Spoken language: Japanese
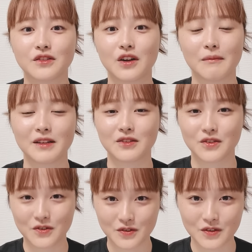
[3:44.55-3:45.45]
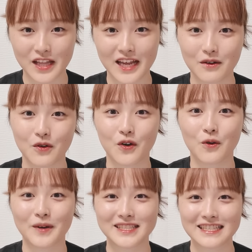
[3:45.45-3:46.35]
ドラマということで
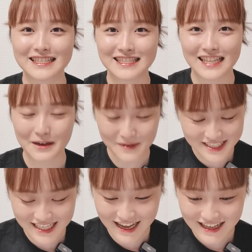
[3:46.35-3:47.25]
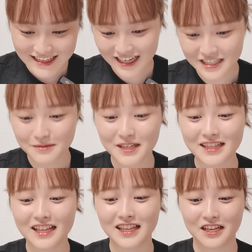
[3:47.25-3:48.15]
心待ちにしていましたで始
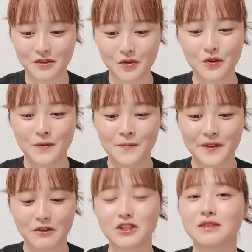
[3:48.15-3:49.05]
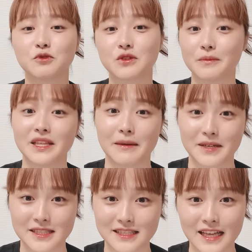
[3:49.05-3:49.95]
まったんだけどあの私もちろん見て
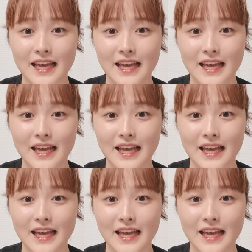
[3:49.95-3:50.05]
ます